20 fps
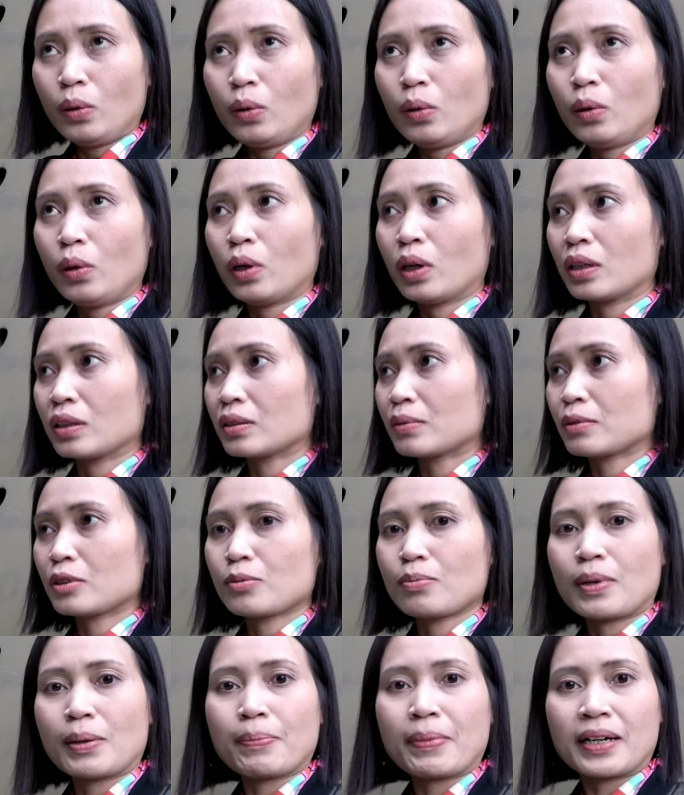huh,
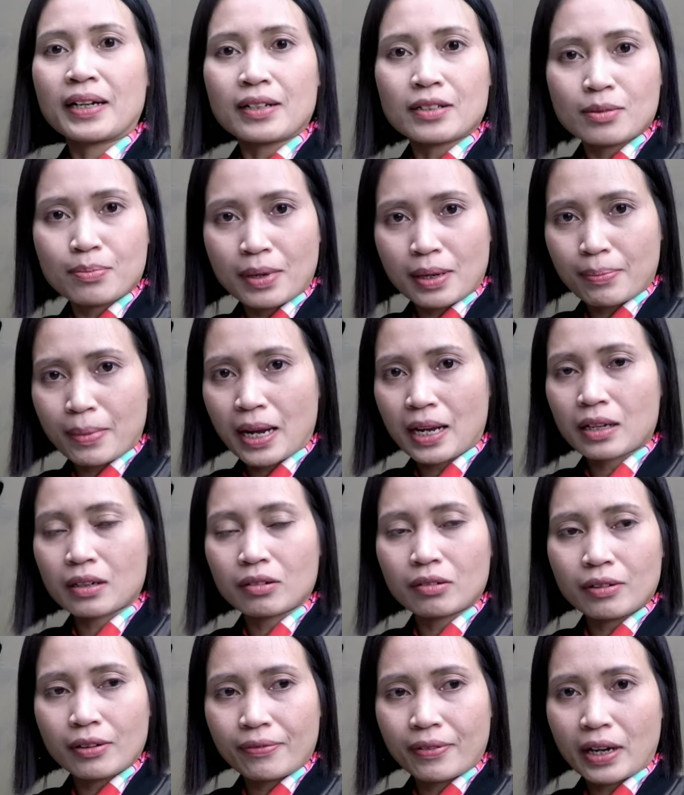cuman pada cuman
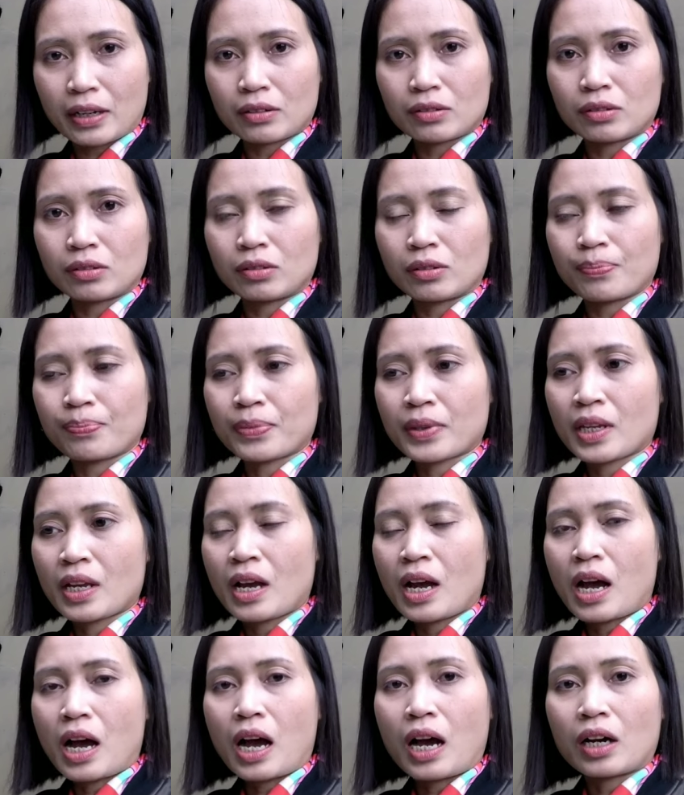microwave aku
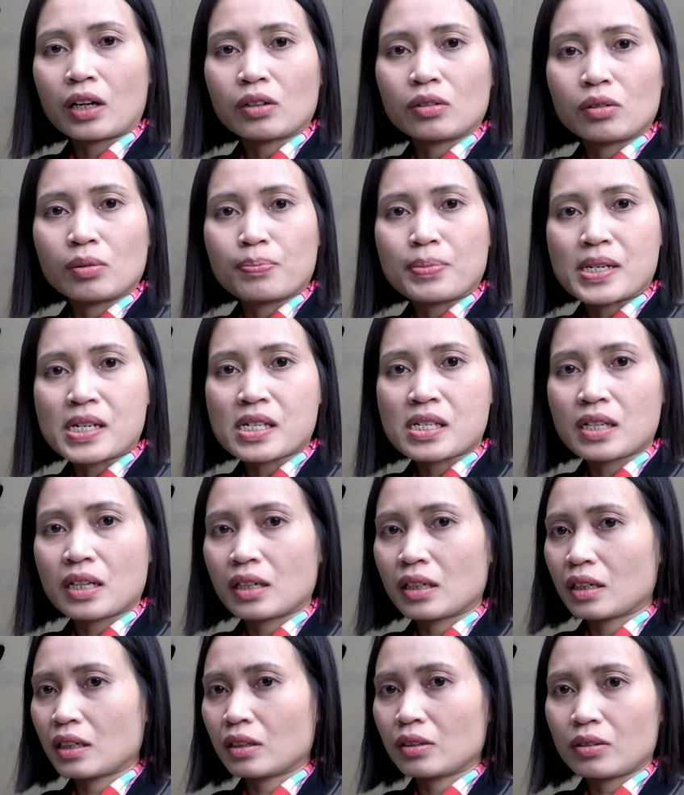aku
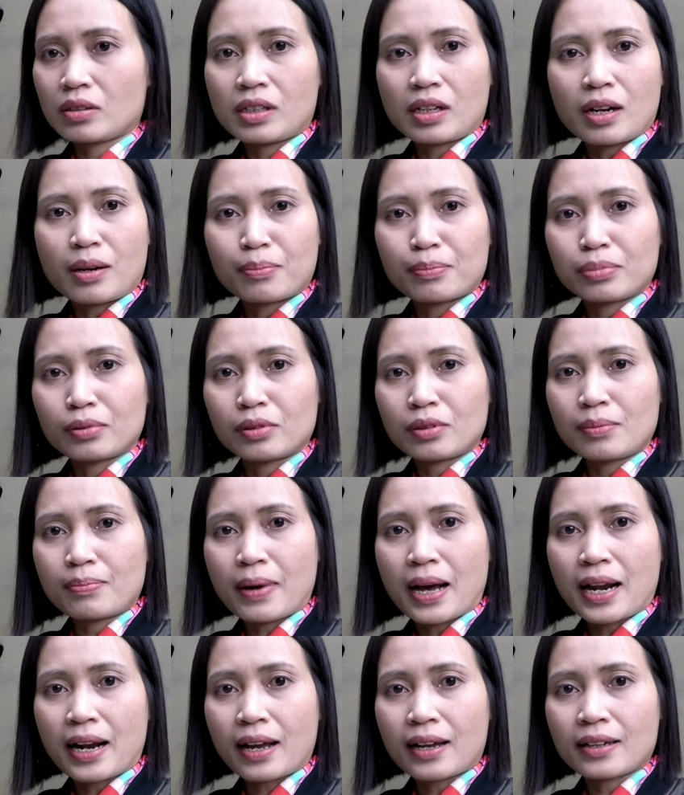bersin gitu ya
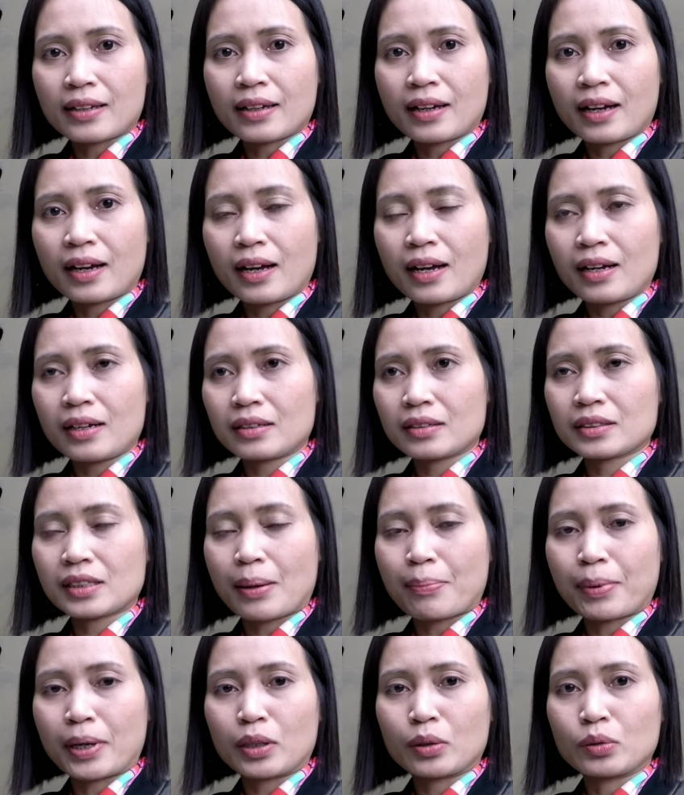ampun marahnya
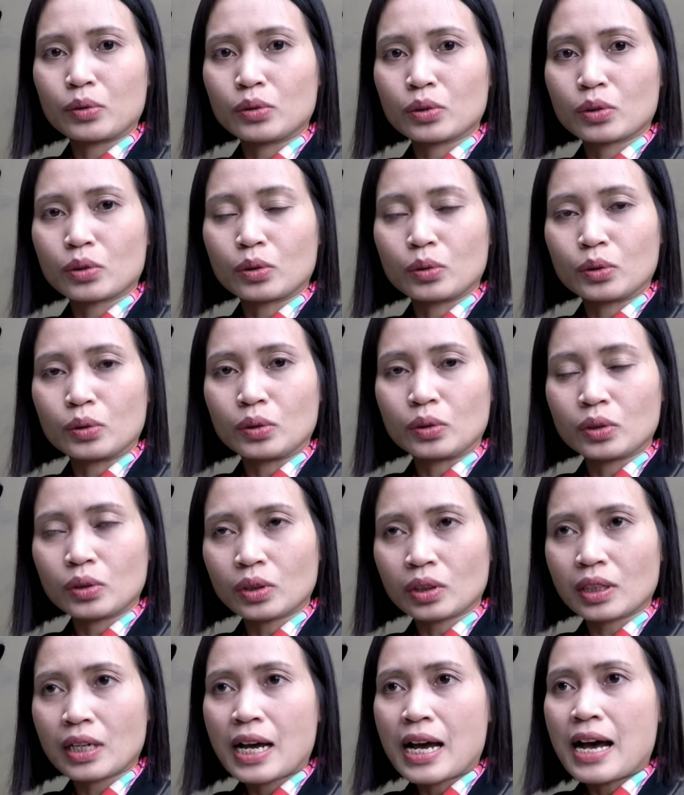sampai
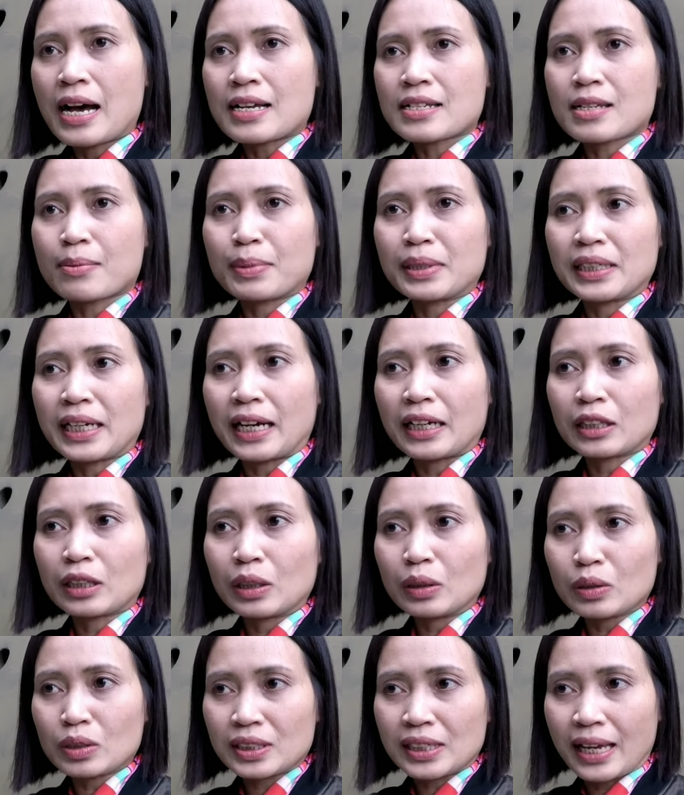nunjuk-nunjuk semenjak
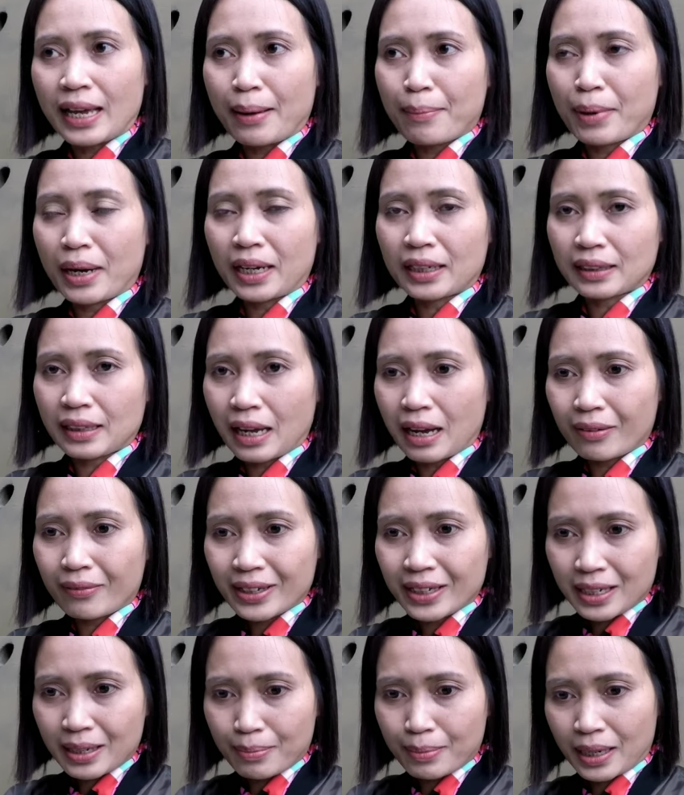itu saya
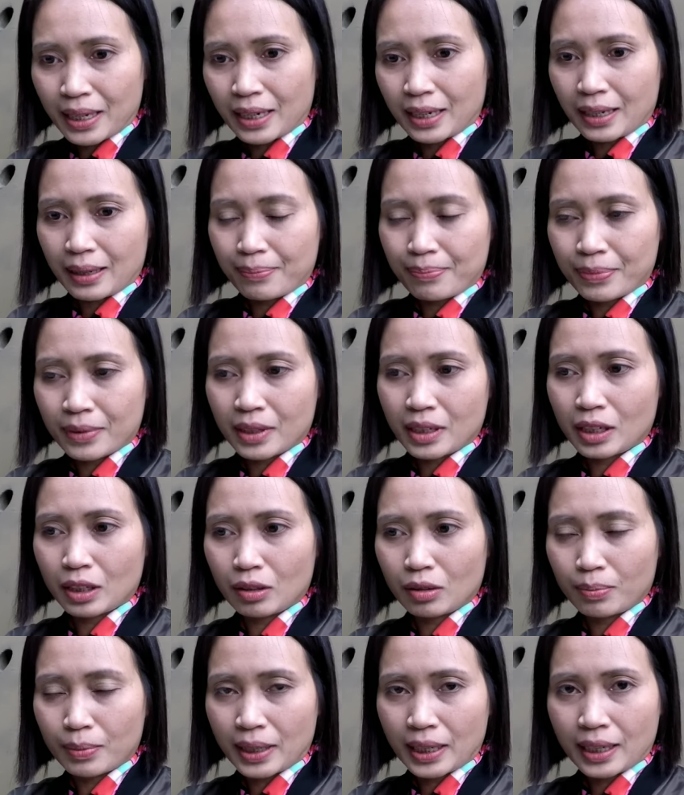mengetahui gimana
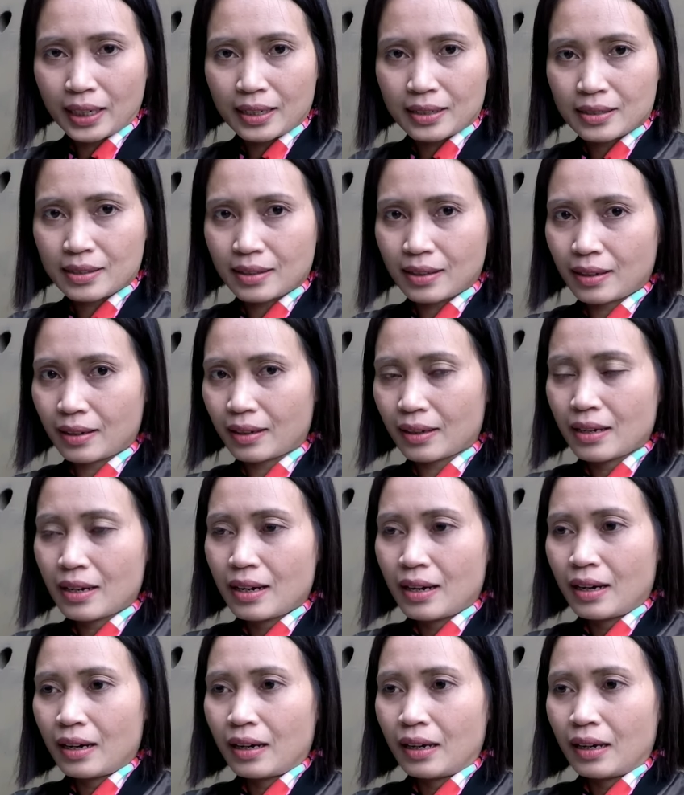itu mereka Se